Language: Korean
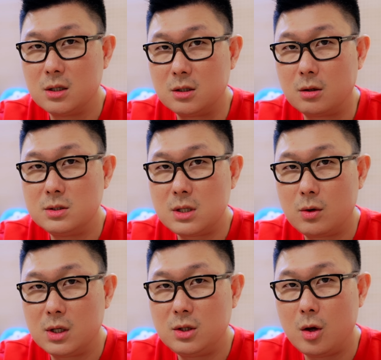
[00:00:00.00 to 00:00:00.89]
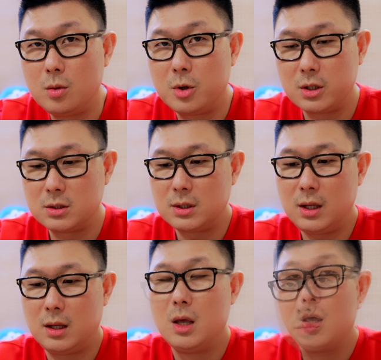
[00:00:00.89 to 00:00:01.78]
그런 상황이
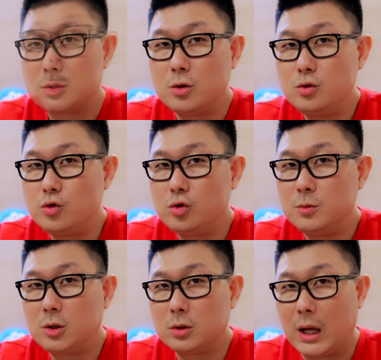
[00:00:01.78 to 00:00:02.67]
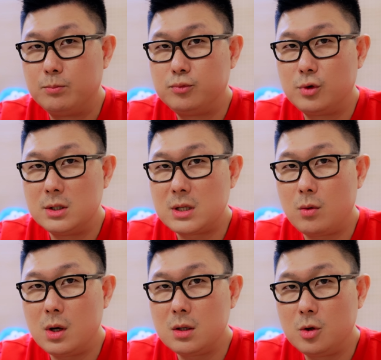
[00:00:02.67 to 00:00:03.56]
되어버리는데 선수금을 더 납부할
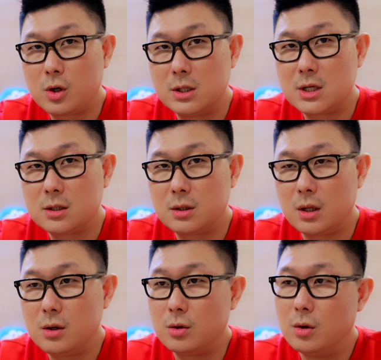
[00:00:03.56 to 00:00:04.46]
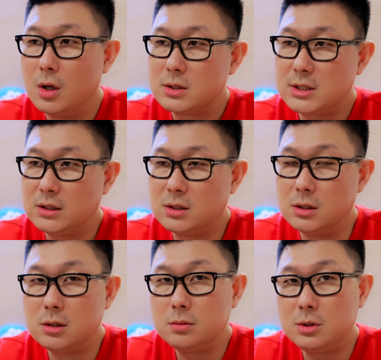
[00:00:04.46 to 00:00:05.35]
상황이면 괜찮은데요. 차
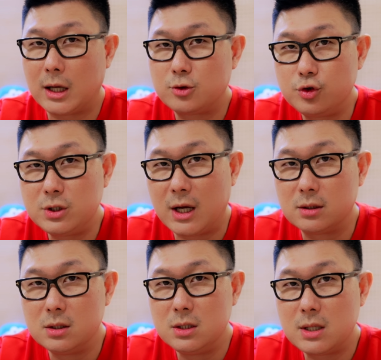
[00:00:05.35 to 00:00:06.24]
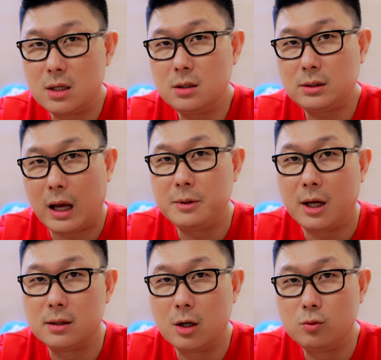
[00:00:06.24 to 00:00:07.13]
등급을 낮추지 않는 이상 답이
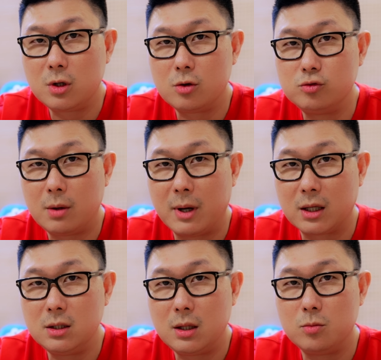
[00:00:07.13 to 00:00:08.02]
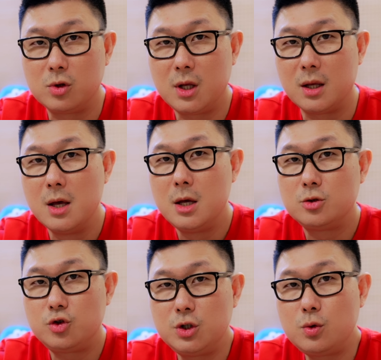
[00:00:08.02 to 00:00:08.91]
안 나오는 경우가 많기 때문에
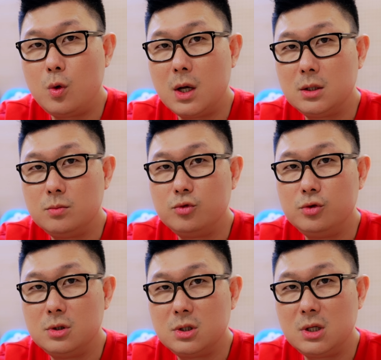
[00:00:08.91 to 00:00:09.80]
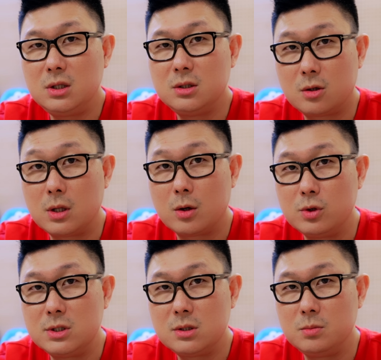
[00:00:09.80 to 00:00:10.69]
취소하는 분들이 늘어나고
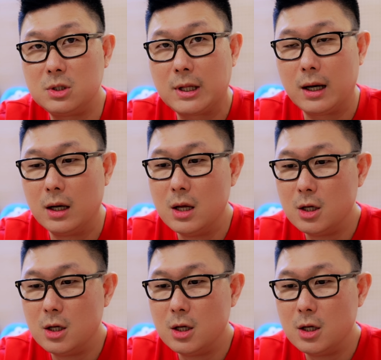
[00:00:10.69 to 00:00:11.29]
있습니다.